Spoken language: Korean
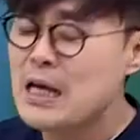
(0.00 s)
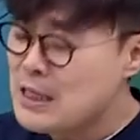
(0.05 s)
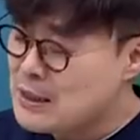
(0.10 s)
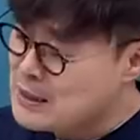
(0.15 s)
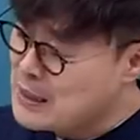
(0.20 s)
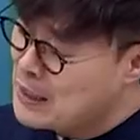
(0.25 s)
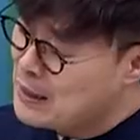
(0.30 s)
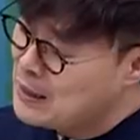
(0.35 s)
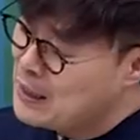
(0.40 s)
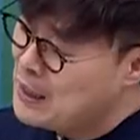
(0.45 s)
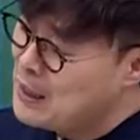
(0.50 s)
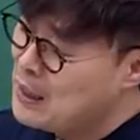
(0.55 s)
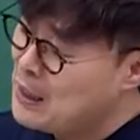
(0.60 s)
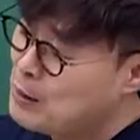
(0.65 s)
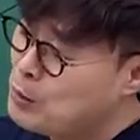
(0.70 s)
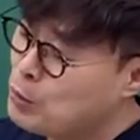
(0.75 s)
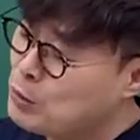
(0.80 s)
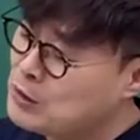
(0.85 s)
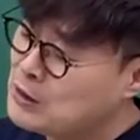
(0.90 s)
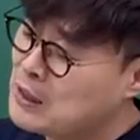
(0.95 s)
자기의
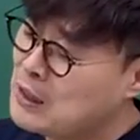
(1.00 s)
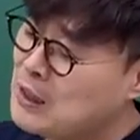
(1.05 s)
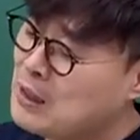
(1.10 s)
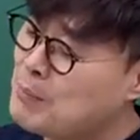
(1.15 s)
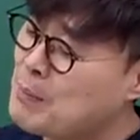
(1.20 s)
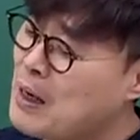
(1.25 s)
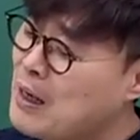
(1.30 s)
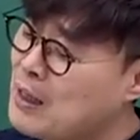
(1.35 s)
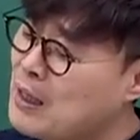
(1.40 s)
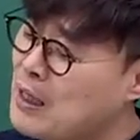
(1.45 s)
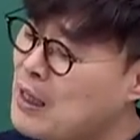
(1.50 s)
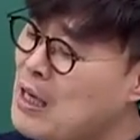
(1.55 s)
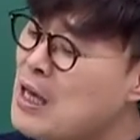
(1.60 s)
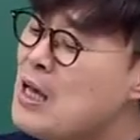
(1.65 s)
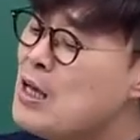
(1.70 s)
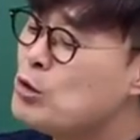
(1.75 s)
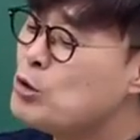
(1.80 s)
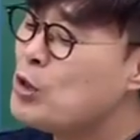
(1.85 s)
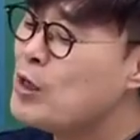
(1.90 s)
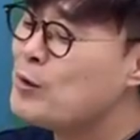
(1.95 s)
이동 시간에 맞게
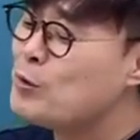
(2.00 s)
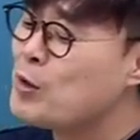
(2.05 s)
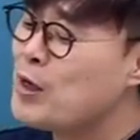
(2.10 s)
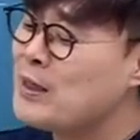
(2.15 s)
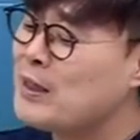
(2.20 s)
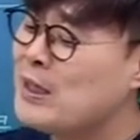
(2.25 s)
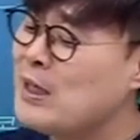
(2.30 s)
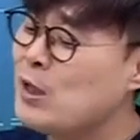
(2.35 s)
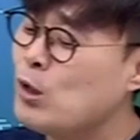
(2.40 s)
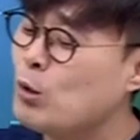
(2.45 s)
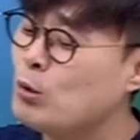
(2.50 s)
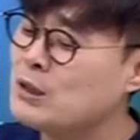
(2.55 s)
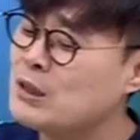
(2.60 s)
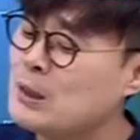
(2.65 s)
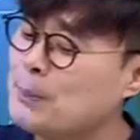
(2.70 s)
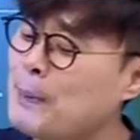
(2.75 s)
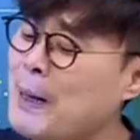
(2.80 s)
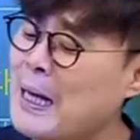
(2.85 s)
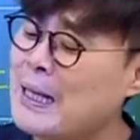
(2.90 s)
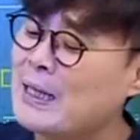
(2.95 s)
최소한
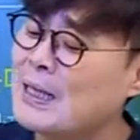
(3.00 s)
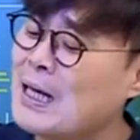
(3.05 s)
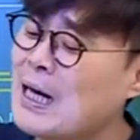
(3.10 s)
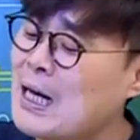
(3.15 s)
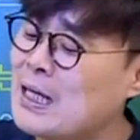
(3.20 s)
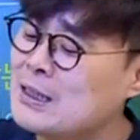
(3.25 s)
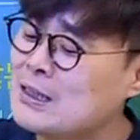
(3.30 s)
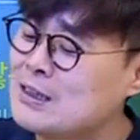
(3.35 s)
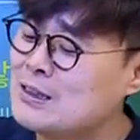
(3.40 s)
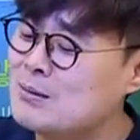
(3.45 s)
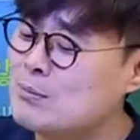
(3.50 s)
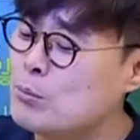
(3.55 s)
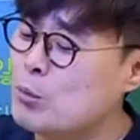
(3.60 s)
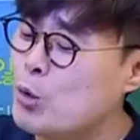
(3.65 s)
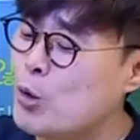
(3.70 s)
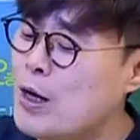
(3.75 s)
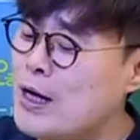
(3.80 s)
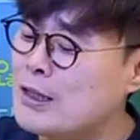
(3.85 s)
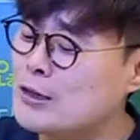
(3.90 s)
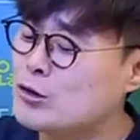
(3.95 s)
7시 반까지는
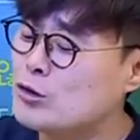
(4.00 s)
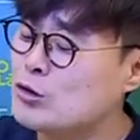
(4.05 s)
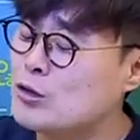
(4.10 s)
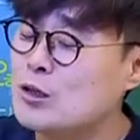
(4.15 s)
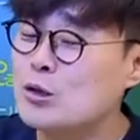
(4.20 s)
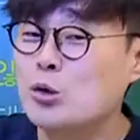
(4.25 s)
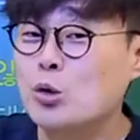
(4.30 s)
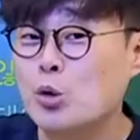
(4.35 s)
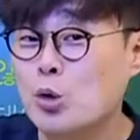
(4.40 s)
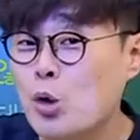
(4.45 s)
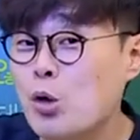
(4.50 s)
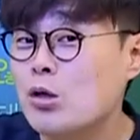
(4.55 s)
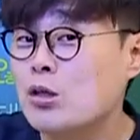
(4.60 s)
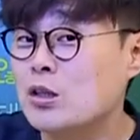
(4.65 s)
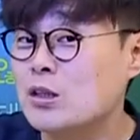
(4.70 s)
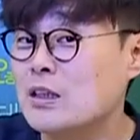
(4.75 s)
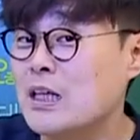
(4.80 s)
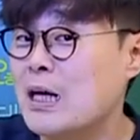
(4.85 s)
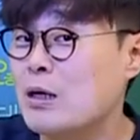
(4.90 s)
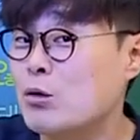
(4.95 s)
뭐 할 수 있도록
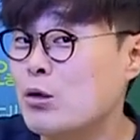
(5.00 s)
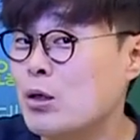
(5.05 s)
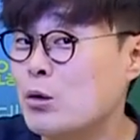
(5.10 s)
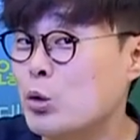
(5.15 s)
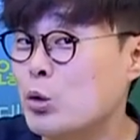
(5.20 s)
그렇지 학교에